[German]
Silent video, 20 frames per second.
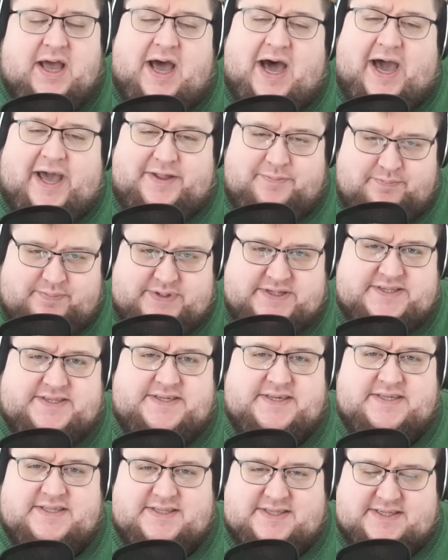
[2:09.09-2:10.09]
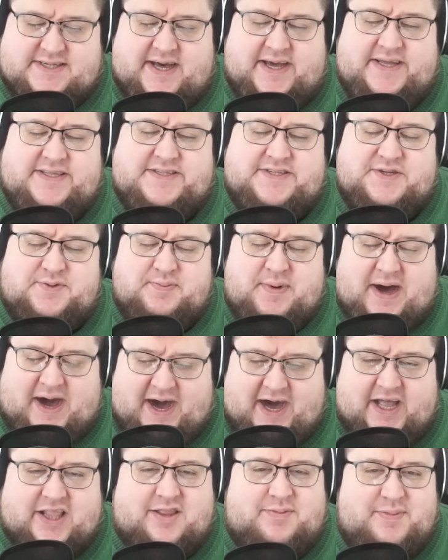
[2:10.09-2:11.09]
ein bisschen Zeit zum
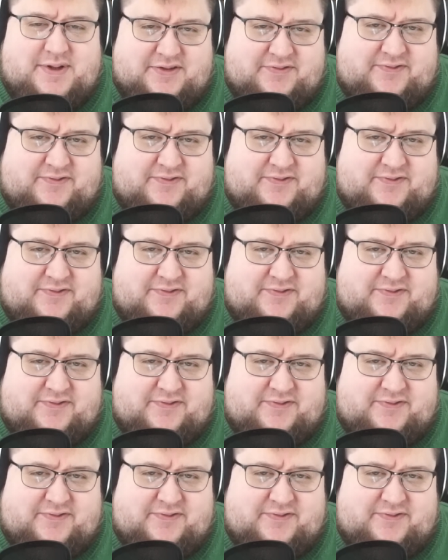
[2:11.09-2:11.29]
Atmen